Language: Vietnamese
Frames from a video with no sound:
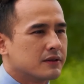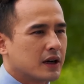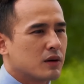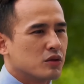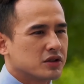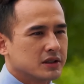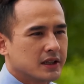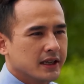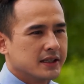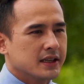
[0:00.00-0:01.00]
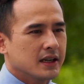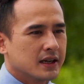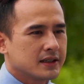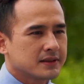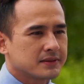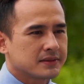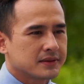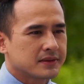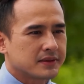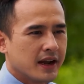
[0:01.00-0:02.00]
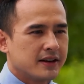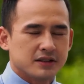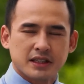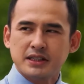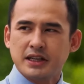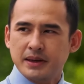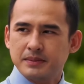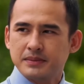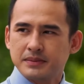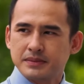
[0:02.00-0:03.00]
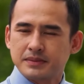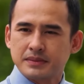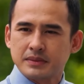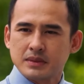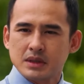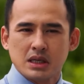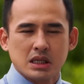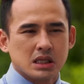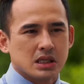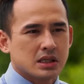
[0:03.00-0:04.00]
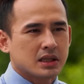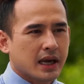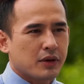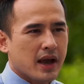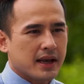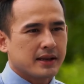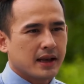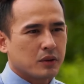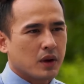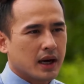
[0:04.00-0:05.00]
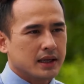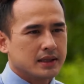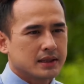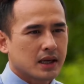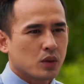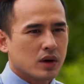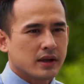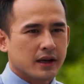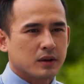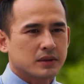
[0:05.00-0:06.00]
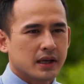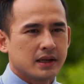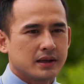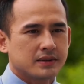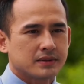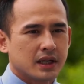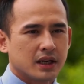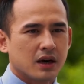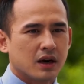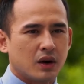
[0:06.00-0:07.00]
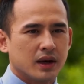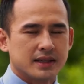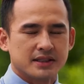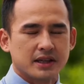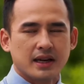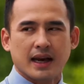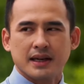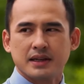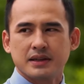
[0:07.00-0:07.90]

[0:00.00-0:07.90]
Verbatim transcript: Phải có một sự kiện gì lớn Để anh được tín nhiệm Chứ kéo dài như vậy hoài Khi quân về công ty Thì cơ hội anh sẽ ít lại